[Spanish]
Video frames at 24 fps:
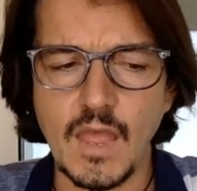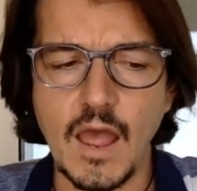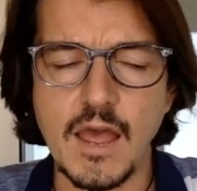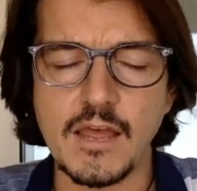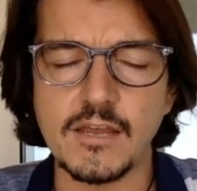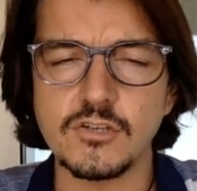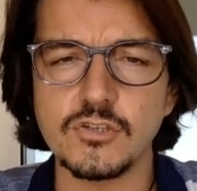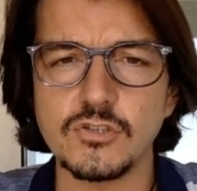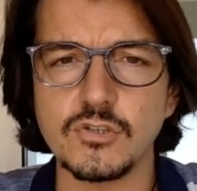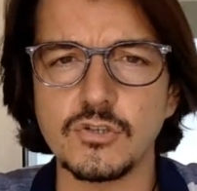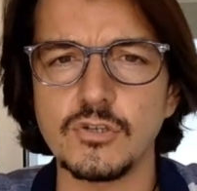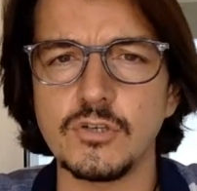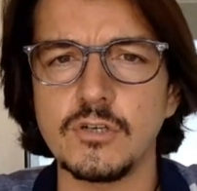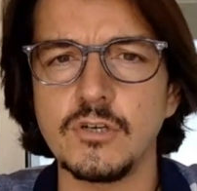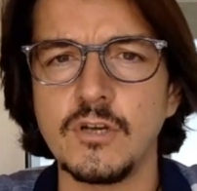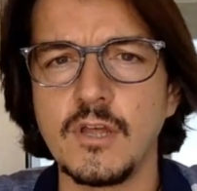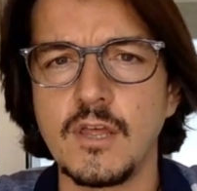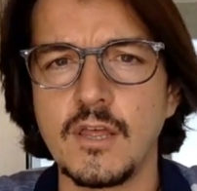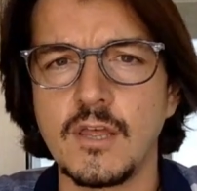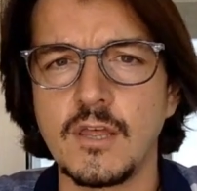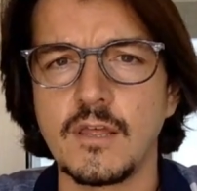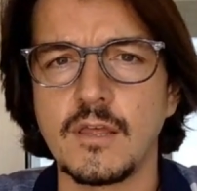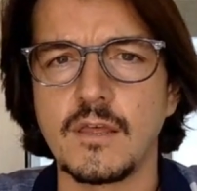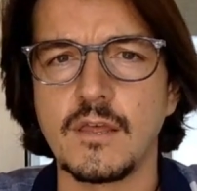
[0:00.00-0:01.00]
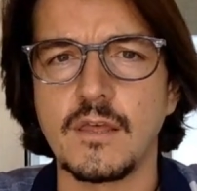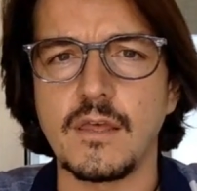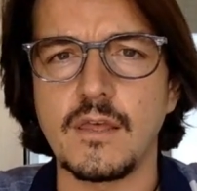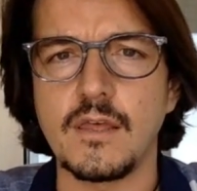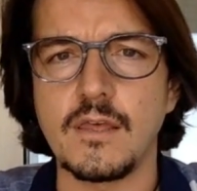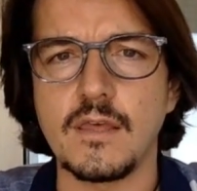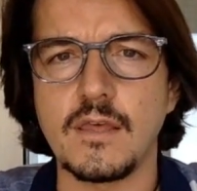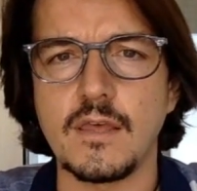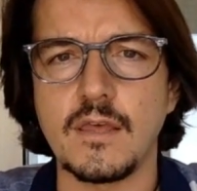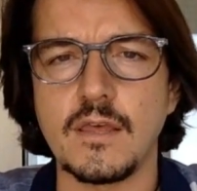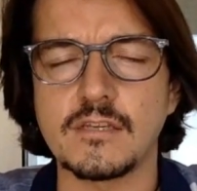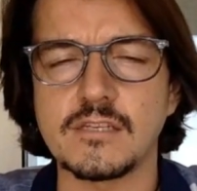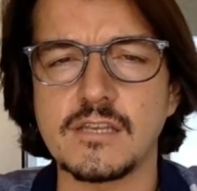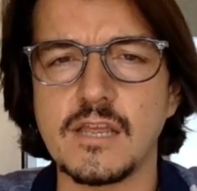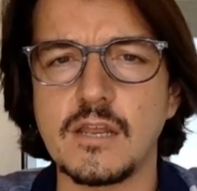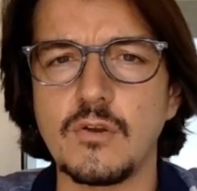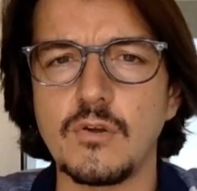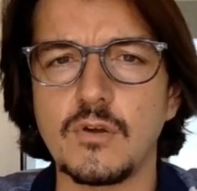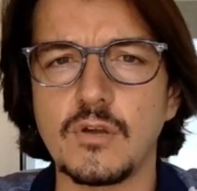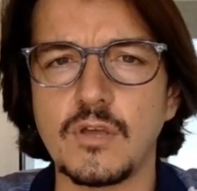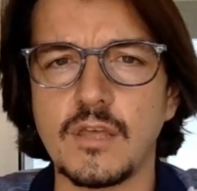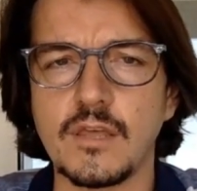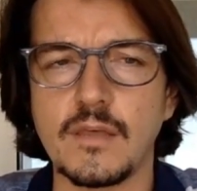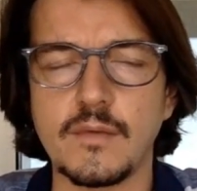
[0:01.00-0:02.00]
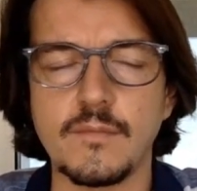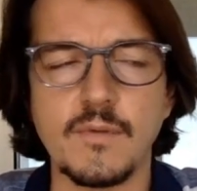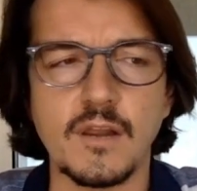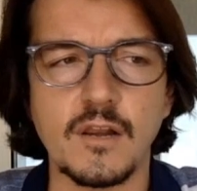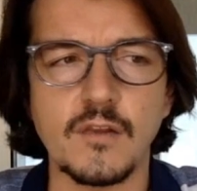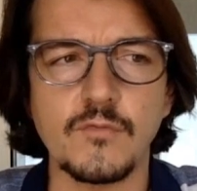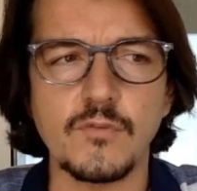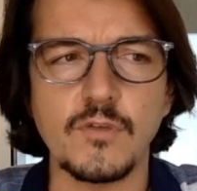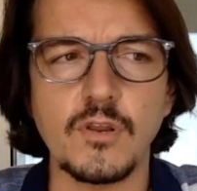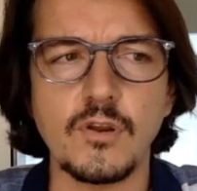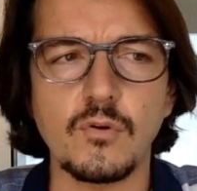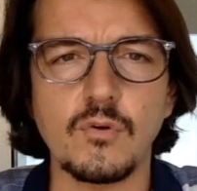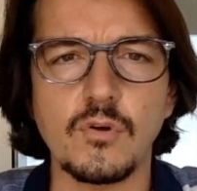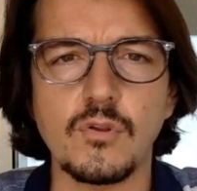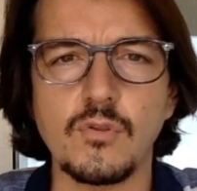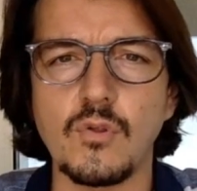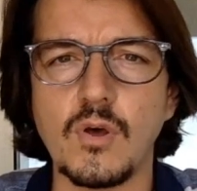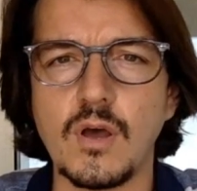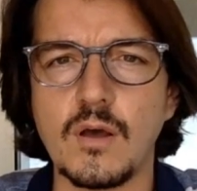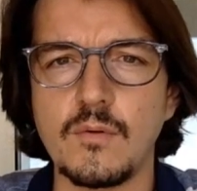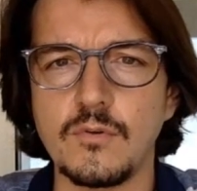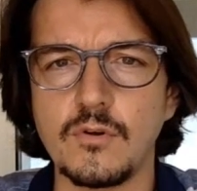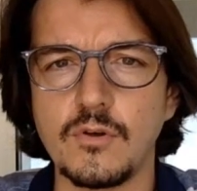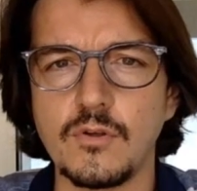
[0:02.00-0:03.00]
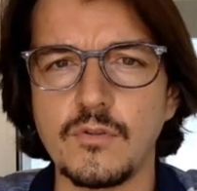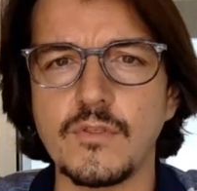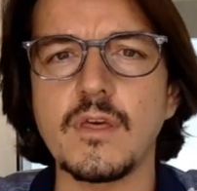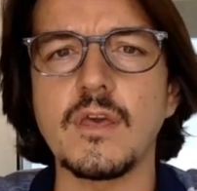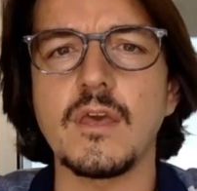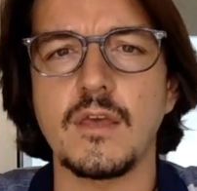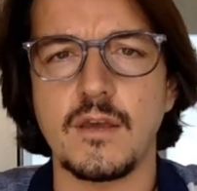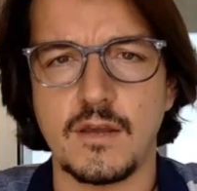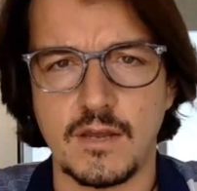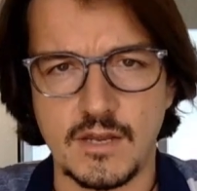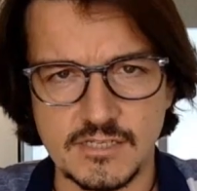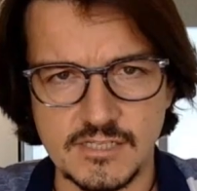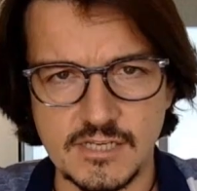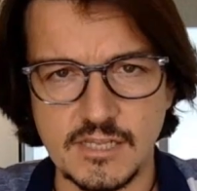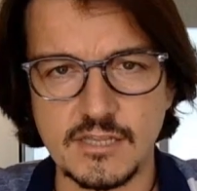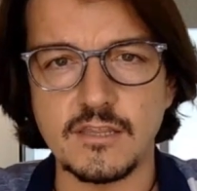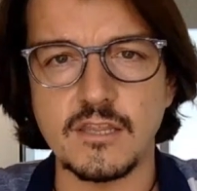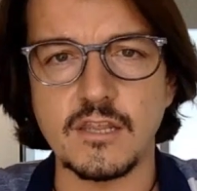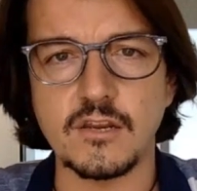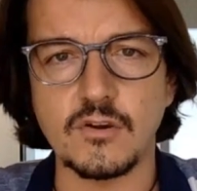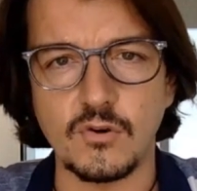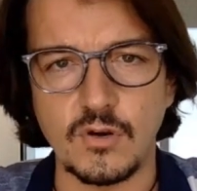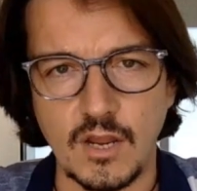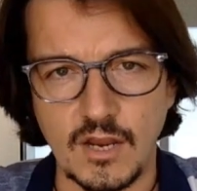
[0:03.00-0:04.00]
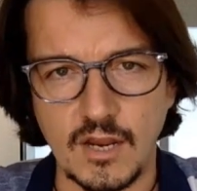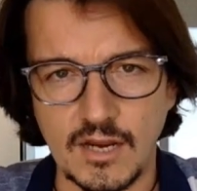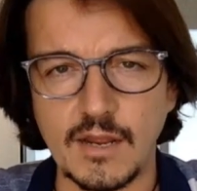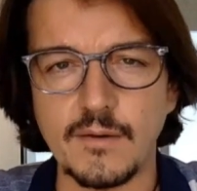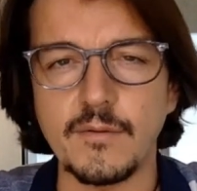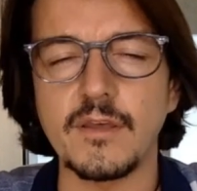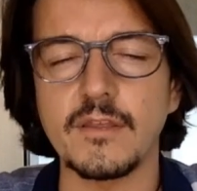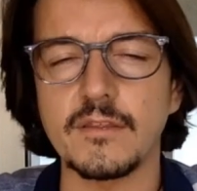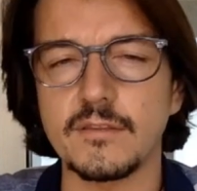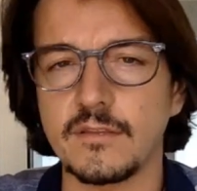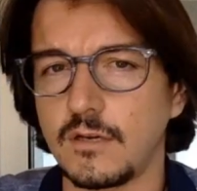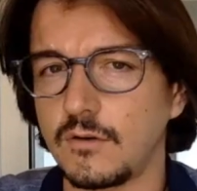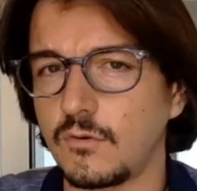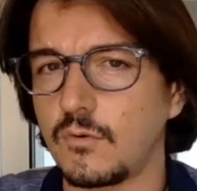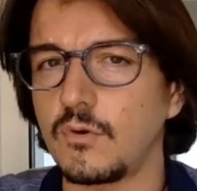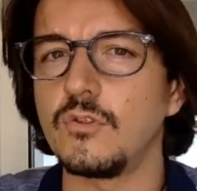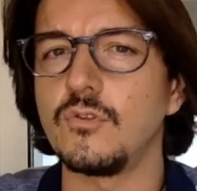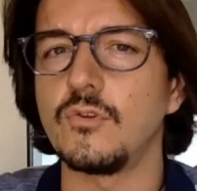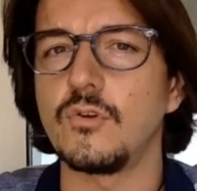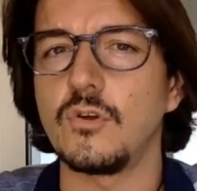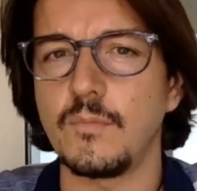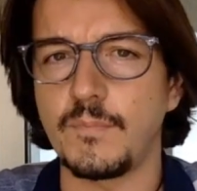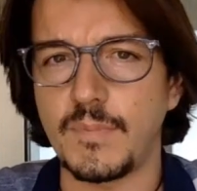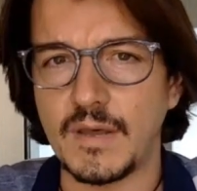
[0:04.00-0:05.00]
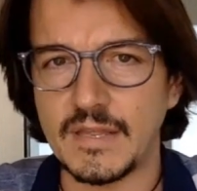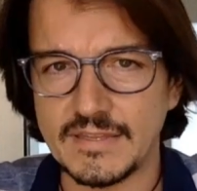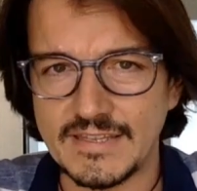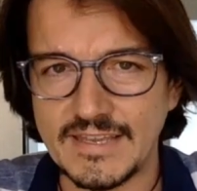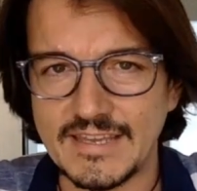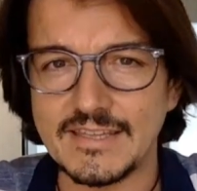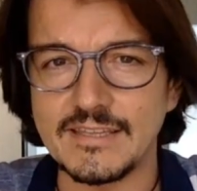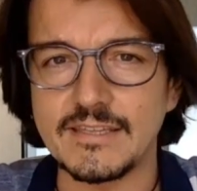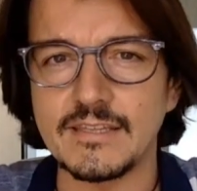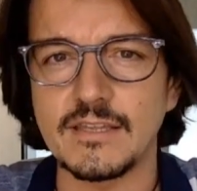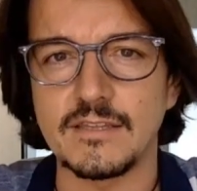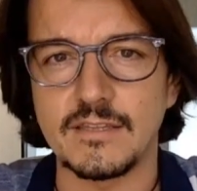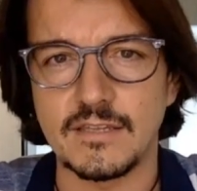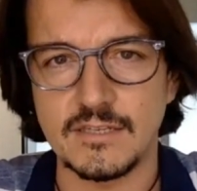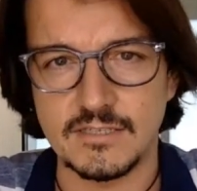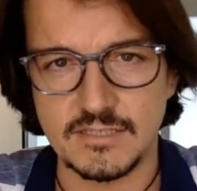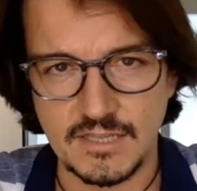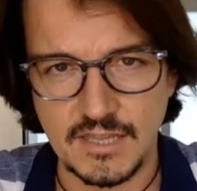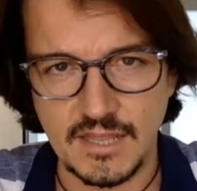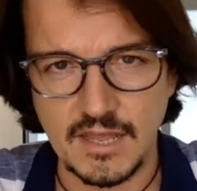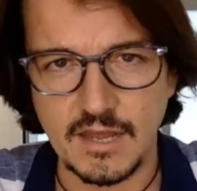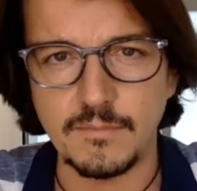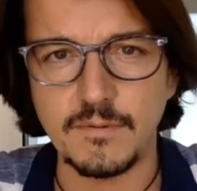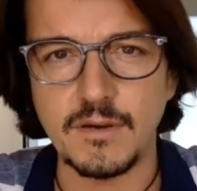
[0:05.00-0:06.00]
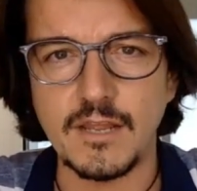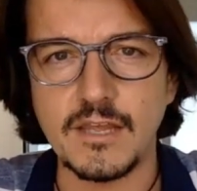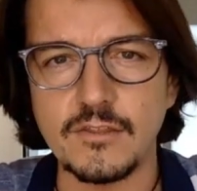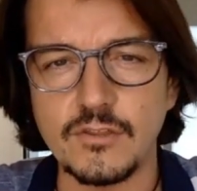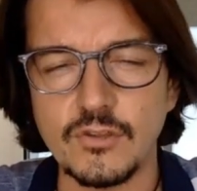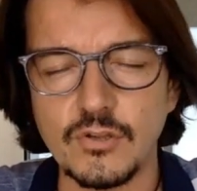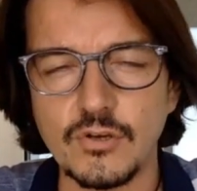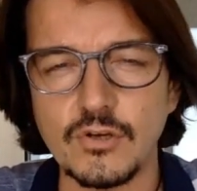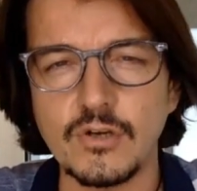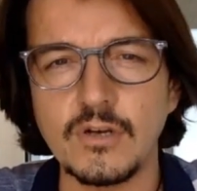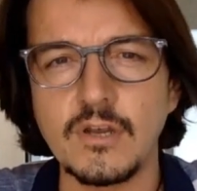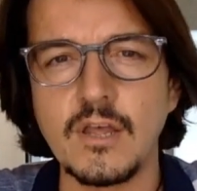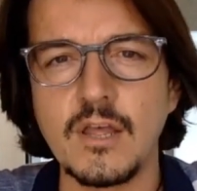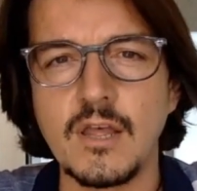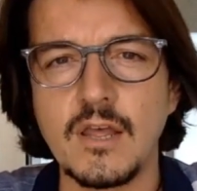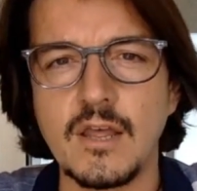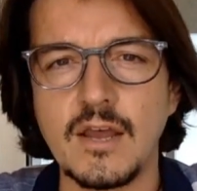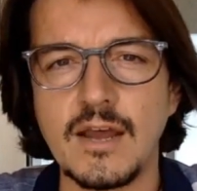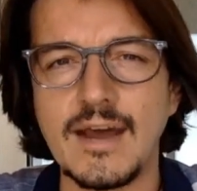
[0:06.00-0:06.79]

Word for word: A esto eh, es a lo que me refiero cuando hablo de asentir con la cabeza, cuando el paciente te esté hablando,